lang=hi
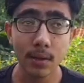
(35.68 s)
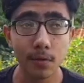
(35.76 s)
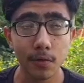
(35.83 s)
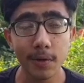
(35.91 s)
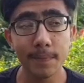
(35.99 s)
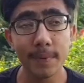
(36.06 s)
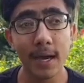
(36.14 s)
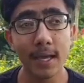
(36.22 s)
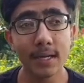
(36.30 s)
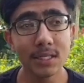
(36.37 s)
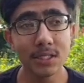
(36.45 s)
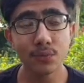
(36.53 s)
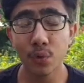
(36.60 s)
कोई
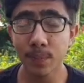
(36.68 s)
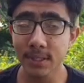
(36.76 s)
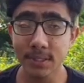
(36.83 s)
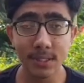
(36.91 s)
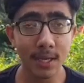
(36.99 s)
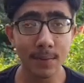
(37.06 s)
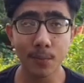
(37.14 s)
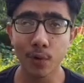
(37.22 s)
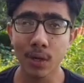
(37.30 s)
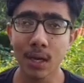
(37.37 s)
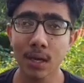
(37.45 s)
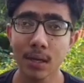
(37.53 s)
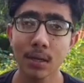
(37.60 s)
बारिश वो बरसा
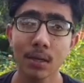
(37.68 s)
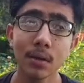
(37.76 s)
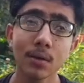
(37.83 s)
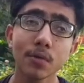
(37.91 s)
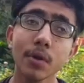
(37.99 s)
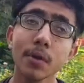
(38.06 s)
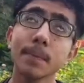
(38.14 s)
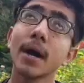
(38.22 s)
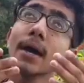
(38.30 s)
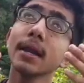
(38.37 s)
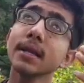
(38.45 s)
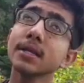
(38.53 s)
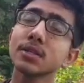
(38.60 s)
मोला कोई
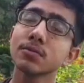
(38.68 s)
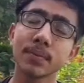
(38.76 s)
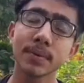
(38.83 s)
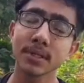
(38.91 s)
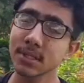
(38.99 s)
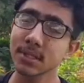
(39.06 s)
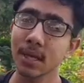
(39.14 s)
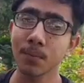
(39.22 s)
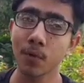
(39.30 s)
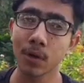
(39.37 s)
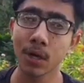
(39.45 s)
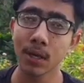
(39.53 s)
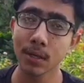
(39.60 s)
बारिश वो बरसा
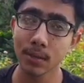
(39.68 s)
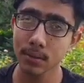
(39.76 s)
मोला